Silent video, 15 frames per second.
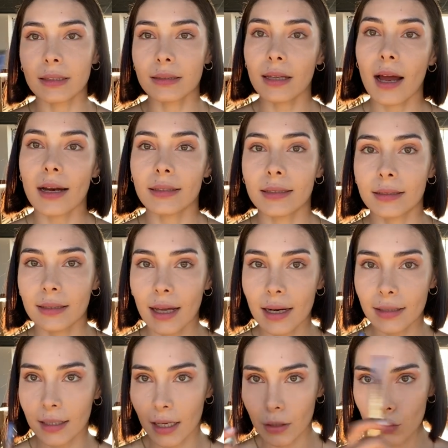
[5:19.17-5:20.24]
terdir
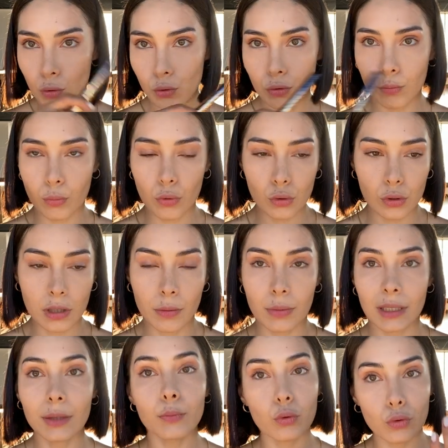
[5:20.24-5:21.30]
derken yüzüm
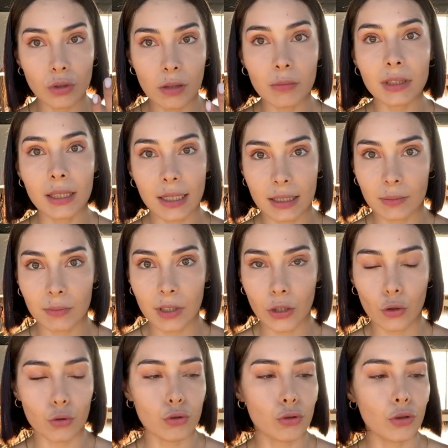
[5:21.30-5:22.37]
bozulabilir. Pudramı da yanımda
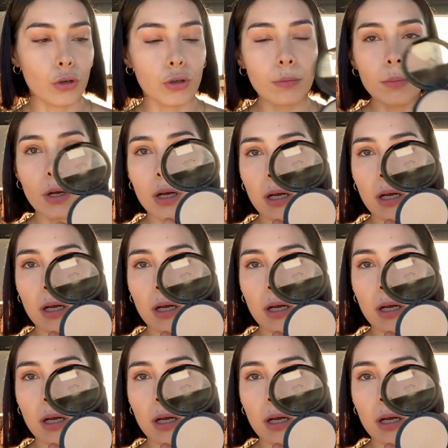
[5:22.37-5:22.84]
götürüyorum.